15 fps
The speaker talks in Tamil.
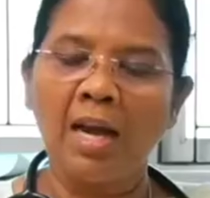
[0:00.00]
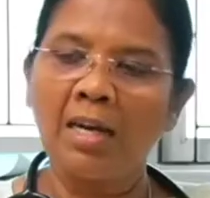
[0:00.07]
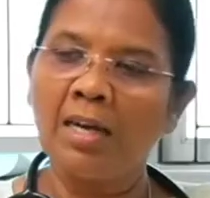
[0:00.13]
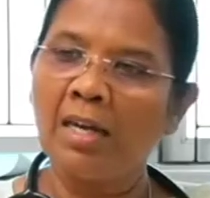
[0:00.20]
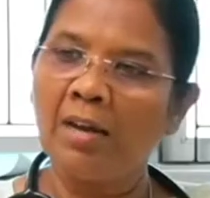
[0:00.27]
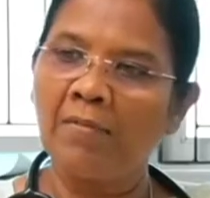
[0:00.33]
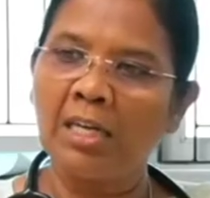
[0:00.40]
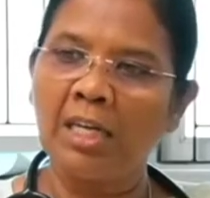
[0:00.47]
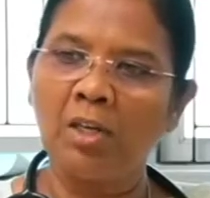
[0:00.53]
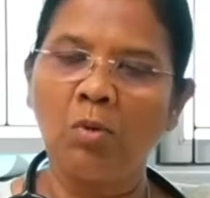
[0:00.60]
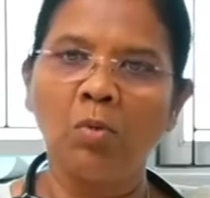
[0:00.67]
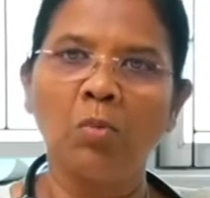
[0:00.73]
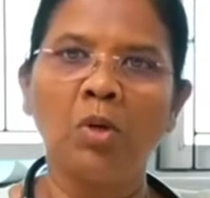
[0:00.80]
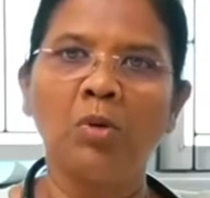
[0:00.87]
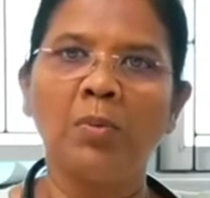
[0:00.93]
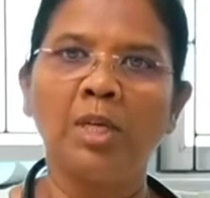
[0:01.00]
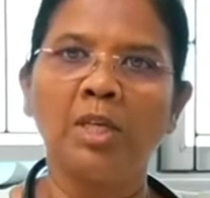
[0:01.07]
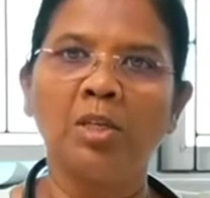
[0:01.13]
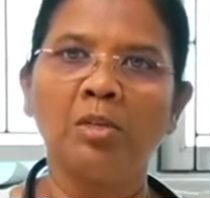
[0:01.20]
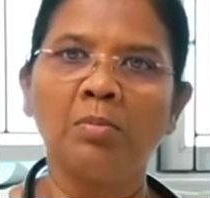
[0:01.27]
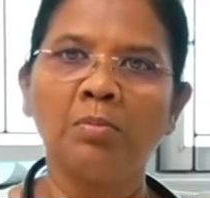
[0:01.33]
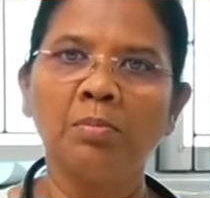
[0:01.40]
நாங்கள் அவர்கள்
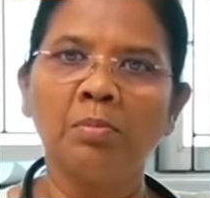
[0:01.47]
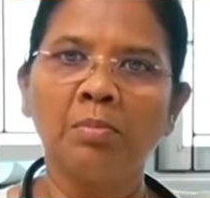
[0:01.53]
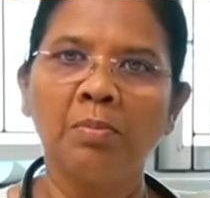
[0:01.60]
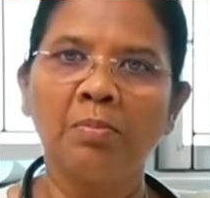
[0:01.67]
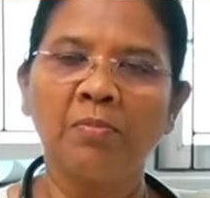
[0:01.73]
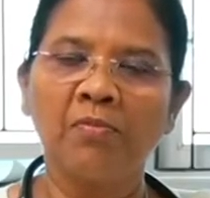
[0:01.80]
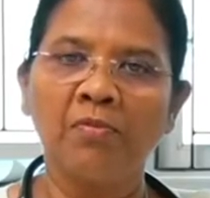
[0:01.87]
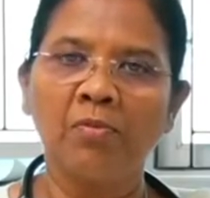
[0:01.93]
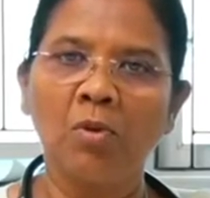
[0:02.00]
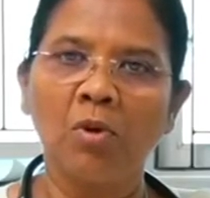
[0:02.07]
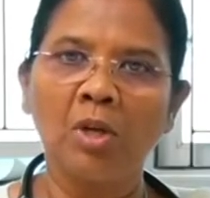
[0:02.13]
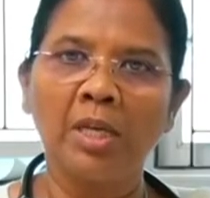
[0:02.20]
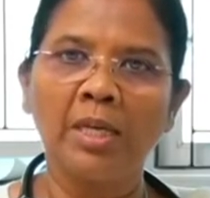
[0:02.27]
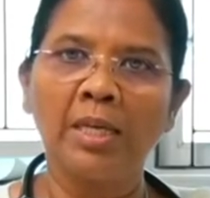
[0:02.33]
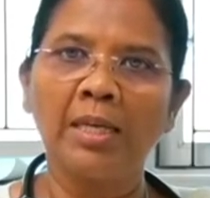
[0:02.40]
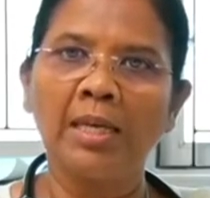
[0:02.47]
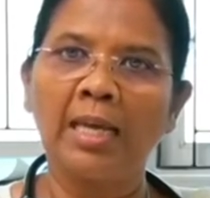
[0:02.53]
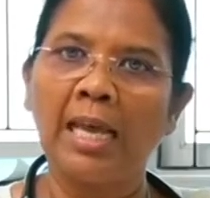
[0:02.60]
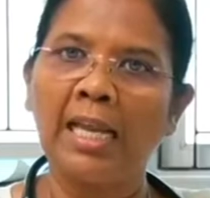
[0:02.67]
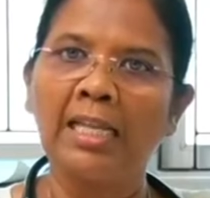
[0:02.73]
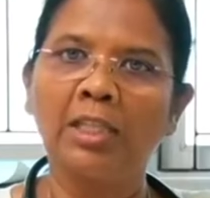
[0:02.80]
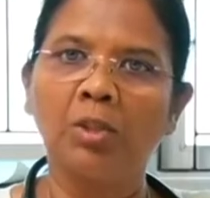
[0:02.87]
ஒவ்வொருவருக்கும் ஒரு
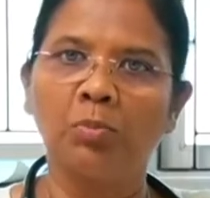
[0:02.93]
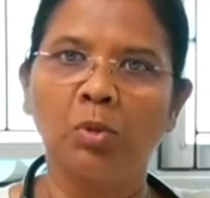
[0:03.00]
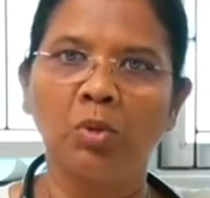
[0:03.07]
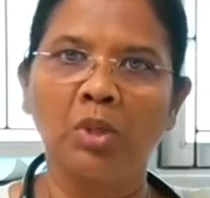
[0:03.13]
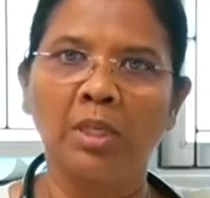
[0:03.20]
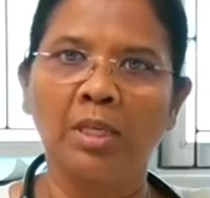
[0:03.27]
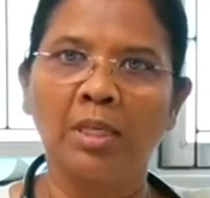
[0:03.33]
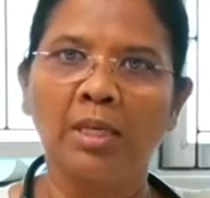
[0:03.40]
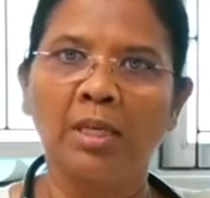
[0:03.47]
ஹெல்த் புக்